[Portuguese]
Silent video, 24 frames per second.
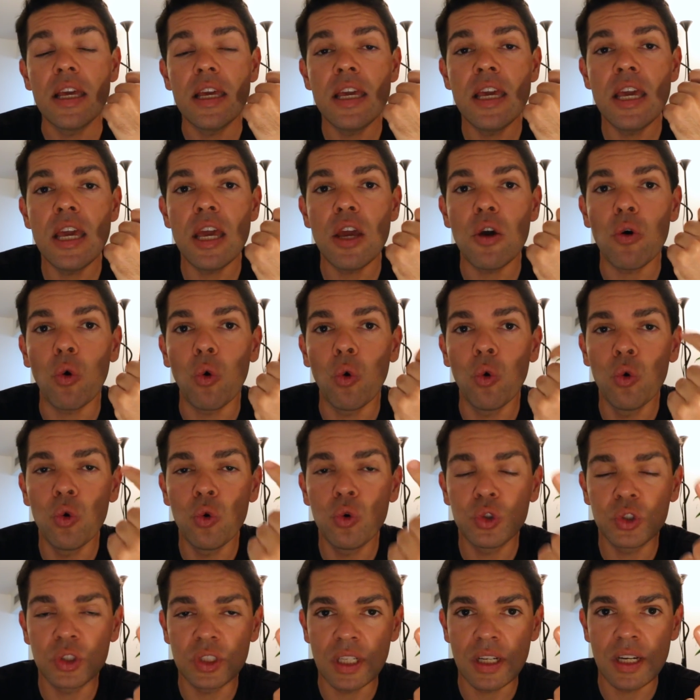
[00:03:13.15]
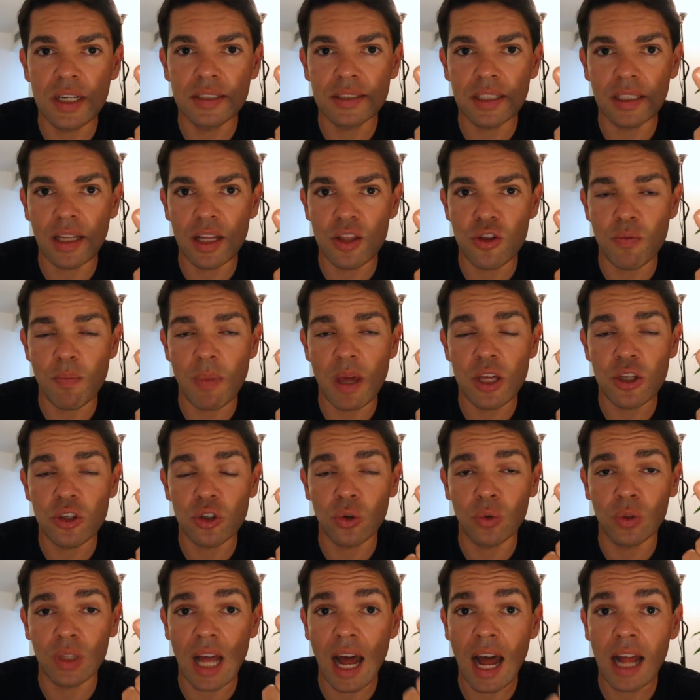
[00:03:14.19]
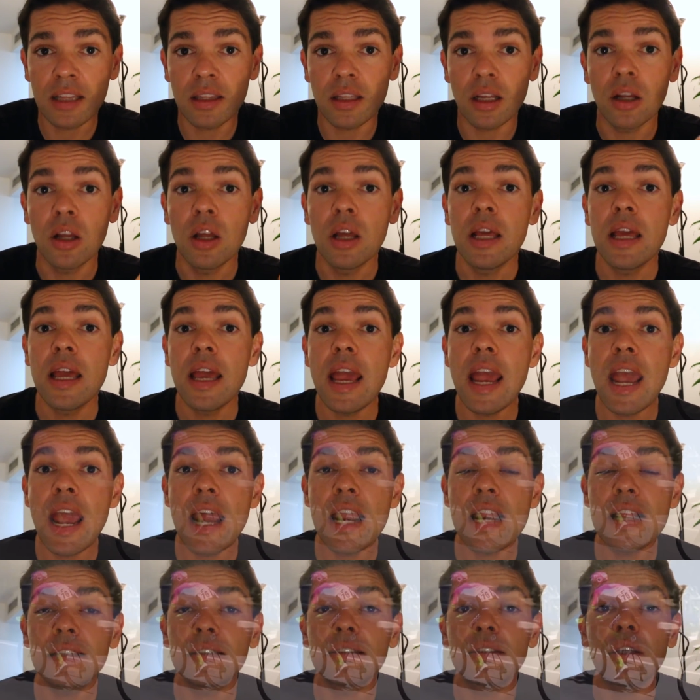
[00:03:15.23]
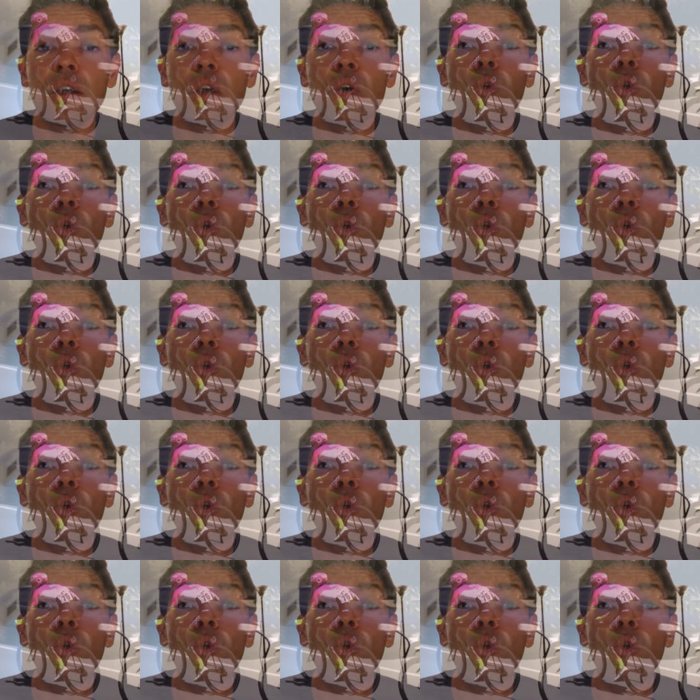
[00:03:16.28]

e o ciclista da Dimension Data, eles